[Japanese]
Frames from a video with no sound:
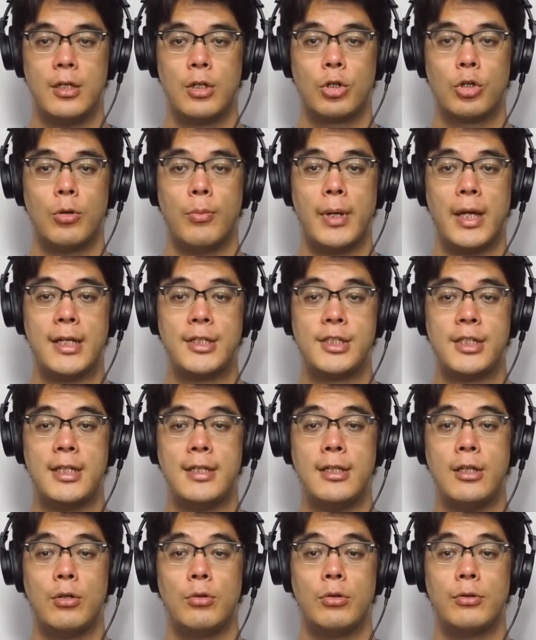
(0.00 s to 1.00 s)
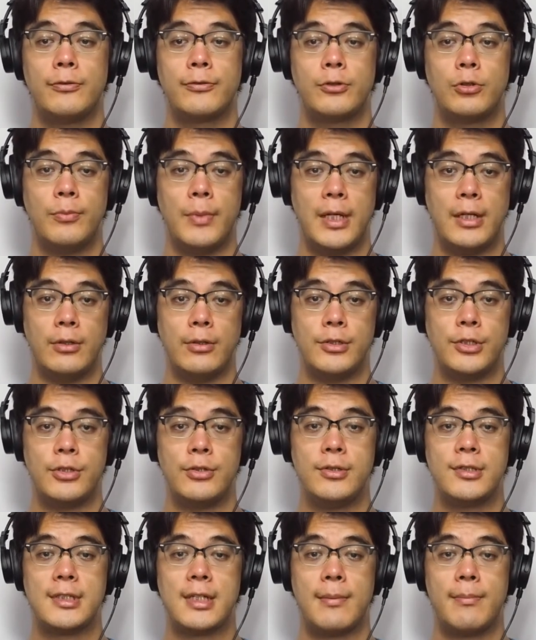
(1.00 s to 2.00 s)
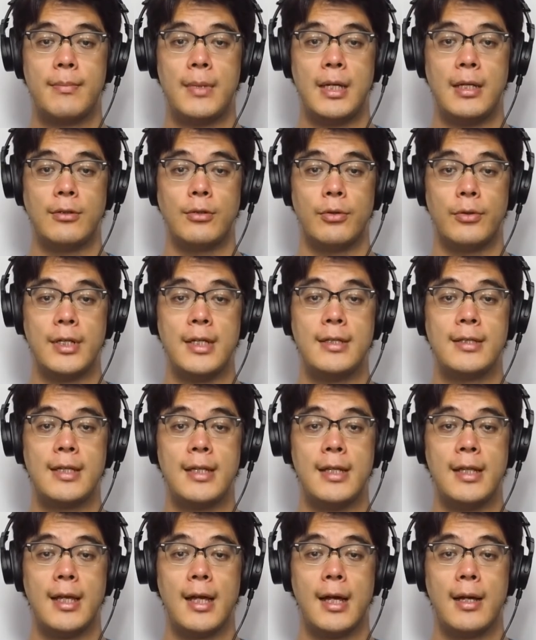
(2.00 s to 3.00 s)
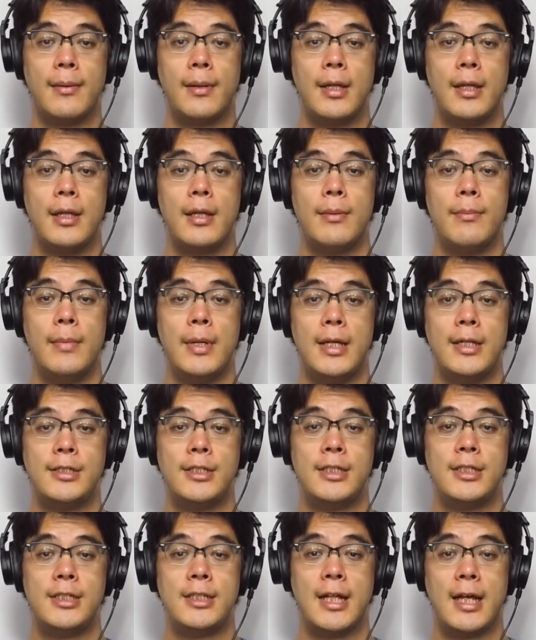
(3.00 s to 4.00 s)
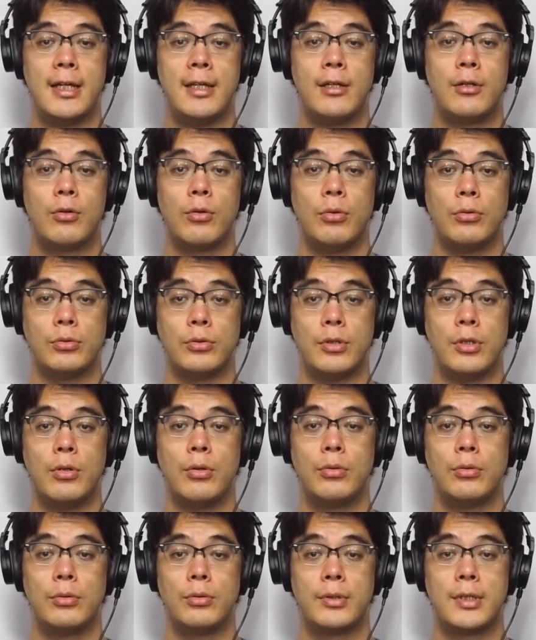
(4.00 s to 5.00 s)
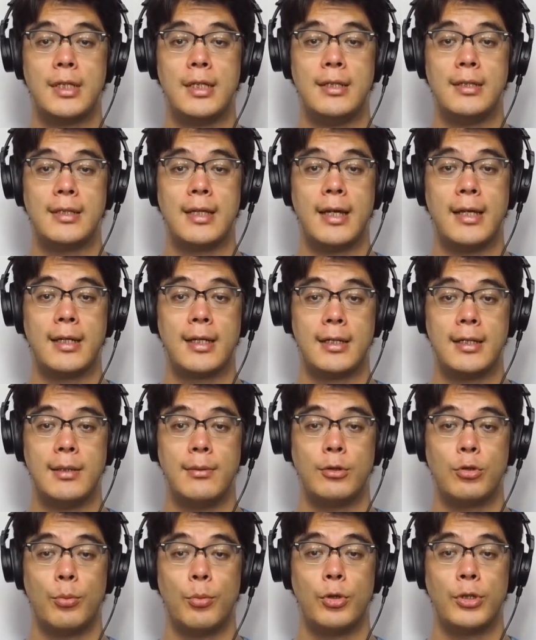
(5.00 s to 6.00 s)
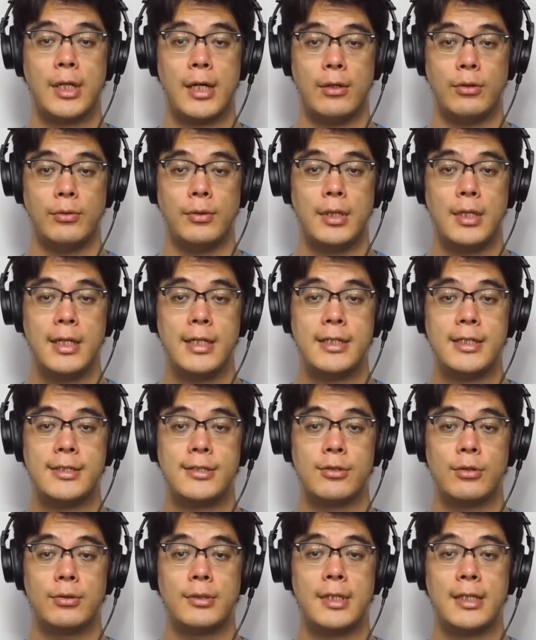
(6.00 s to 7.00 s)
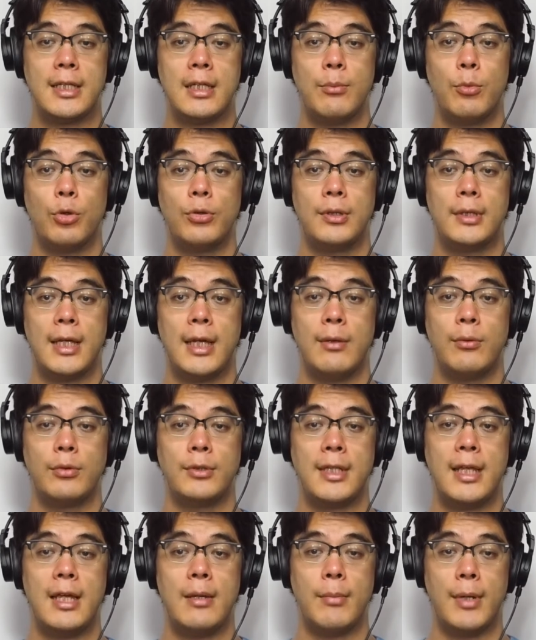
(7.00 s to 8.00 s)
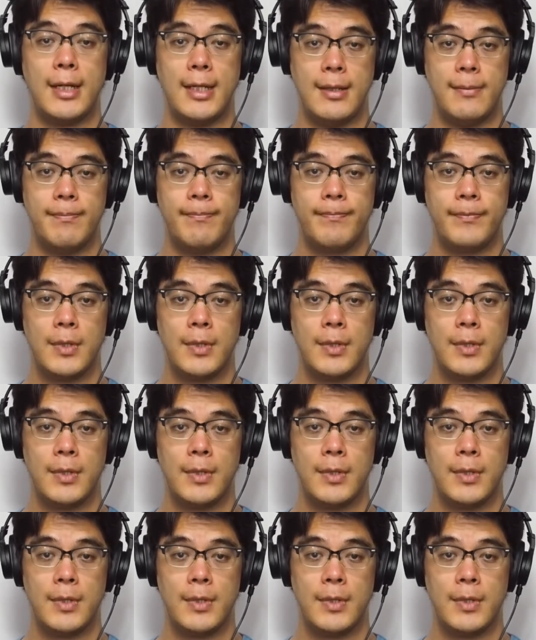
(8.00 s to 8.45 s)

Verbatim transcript: 小林秀夫を含める13名のインテリが明治時代以降の日本の近代化に伴う思想的問題をテーマに、